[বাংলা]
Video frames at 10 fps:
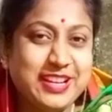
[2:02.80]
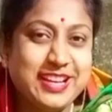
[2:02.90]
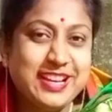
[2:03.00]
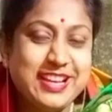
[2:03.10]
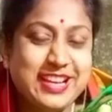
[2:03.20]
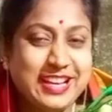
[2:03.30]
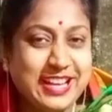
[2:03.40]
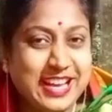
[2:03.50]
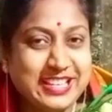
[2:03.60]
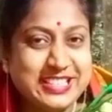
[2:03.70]
লাগে
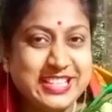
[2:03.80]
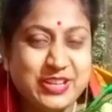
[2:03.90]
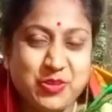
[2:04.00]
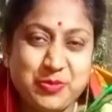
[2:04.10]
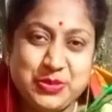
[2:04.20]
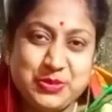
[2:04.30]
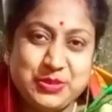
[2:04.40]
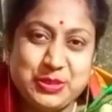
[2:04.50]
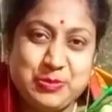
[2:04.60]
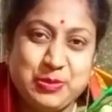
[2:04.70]
লাইক শেয়ার কমেন্ট
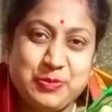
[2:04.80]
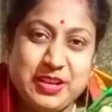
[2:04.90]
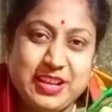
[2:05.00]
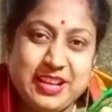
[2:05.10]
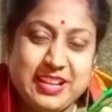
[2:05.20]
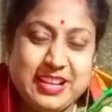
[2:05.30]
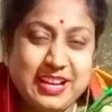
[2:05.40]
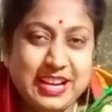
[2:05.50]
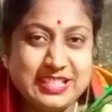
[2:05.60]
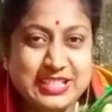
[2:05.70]
করতে ভুলবেন না
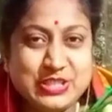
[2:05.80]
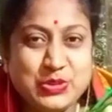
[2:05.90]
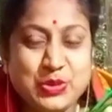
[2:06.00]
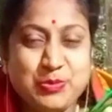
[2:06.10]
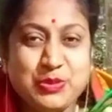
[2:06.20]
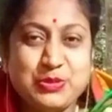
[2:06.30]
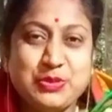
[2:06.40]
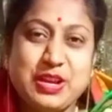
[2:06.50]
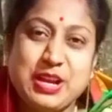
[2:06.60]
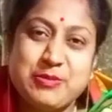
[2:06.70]
আর যে সকল
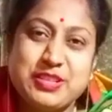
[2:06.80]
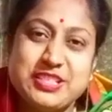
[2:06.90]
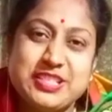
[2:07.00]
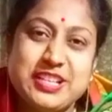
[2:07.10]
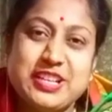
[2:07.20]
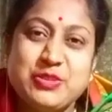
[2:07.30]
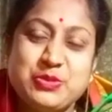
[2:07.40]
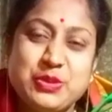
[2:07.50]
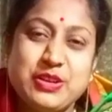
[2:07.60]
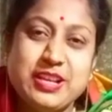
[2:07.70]
বন্ধুরা আমার চ্যানেলে
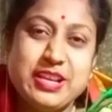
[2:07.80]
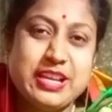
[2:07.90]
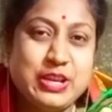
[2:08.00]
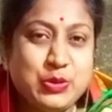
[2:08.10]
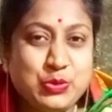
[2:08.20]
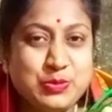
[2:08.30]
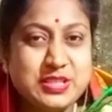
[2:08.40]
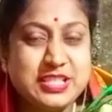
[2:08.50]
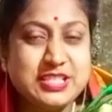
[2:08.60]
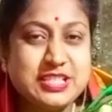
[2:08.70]
নতুন
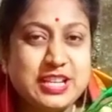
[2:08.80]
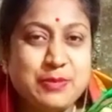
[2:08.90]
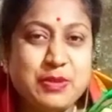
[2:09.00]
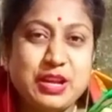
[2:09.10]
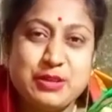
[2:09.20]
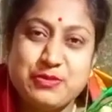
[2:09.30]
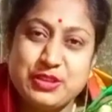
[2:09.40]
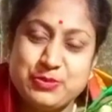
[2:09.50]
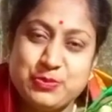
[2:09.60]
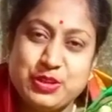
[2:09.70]
ইউটিউবে সাবস্ক্রাইব আর
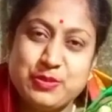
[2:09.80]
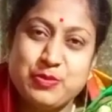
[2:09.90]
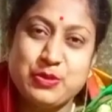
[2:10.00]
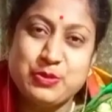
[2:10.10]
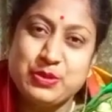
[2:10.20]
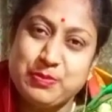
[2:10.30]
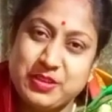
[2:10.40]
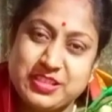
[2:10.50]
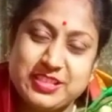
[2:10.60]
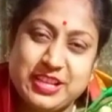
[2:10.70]
ফেসবুকে ফলো করে
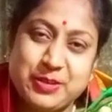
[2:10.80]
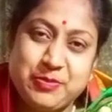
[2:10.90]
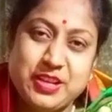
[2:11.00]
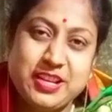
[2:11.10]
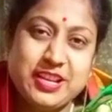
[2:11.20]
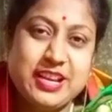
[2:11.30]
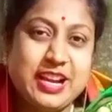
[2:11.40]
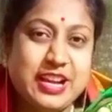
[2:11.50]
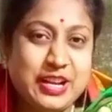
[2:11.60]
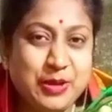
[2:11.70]
পাশে থাকবেন
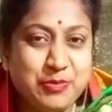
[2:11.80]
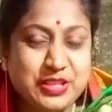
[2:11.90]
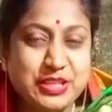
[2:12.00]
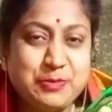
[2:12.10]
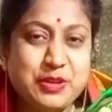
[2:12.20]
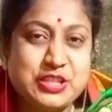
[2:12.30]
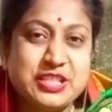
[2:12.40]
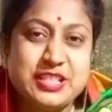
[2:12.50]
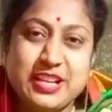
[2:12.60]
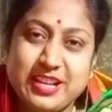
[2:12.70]
আর আপনাদের
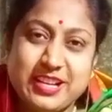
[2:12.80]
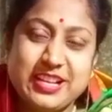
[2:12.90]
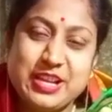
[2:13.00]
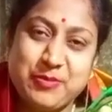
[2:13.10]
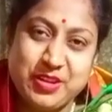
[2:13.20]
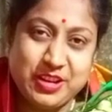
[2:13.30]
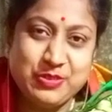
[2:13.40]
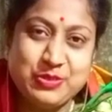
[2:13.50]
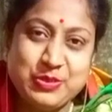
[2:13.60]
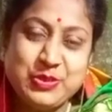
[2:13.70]
পাশে থাকাটাই আমার
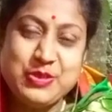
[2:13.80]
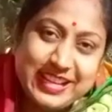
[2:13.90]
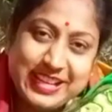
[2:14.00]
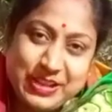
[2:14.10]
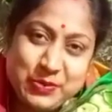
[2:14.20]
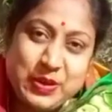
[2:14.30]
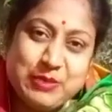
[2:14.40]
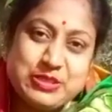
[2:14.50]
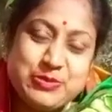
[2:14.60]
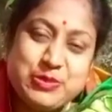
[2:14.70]
আনন্দ আর এই
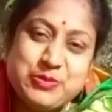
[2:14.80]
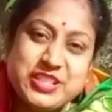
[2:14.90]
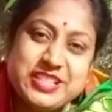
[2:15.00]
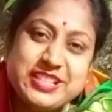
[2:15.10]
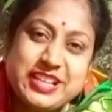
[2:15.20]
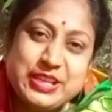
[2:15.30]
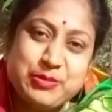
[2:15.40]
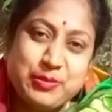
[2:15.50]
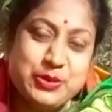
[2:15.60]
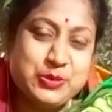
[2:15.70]
জামুন মিষ্টিটা
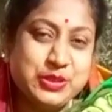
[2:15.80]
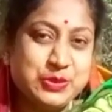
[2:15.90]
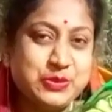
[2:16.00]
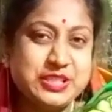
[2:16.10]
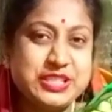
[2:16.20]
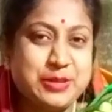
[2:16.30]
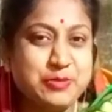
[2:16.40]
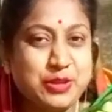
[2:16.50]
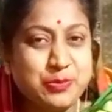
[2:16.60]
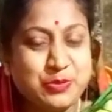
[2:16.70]
কিভাবে তৈরি করছি
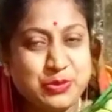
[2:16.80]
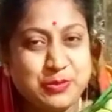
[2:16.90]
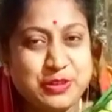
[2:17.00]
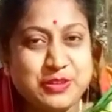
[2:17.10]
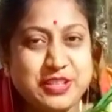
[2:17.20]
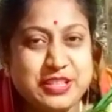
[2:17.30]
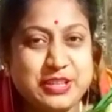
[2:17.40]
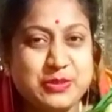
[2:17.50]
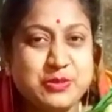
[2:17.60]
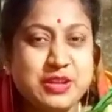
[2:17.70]
আপনারা পুরো ভিডিওটা
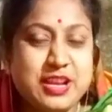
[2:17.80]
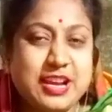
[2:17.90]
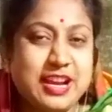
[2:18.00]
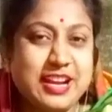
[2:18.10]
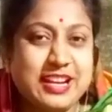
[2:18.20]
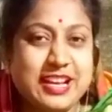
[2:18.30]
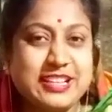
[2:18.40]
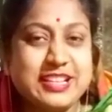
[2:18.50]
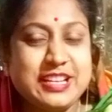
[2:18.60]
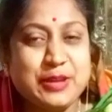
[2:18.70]
দেখুন আর না
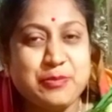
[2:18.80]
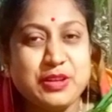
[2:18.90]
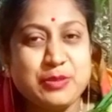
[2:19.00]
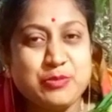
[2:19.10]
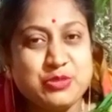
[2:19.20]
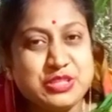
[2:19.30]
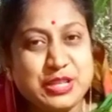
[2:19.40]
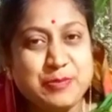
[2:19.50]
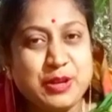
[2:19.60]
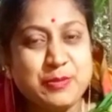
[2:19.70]
দেখলে আপনারা
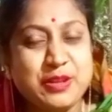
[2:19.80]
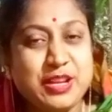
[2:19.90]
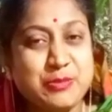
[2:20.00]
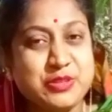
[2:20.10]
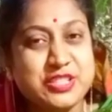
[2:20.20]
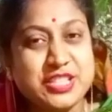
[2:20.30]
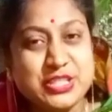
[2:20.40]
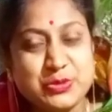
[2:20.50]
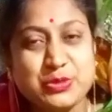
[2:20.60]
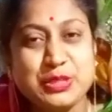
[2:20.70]
বুঝতেই পারবেন না আর
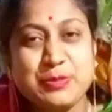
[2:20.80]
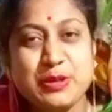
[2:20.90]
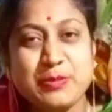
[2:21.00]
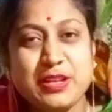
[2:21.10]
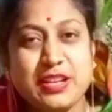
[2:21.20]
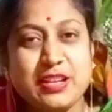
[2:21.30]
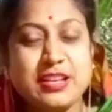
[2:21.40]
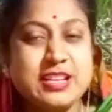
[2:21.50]
বিশ্বাসই করতে পারবেন না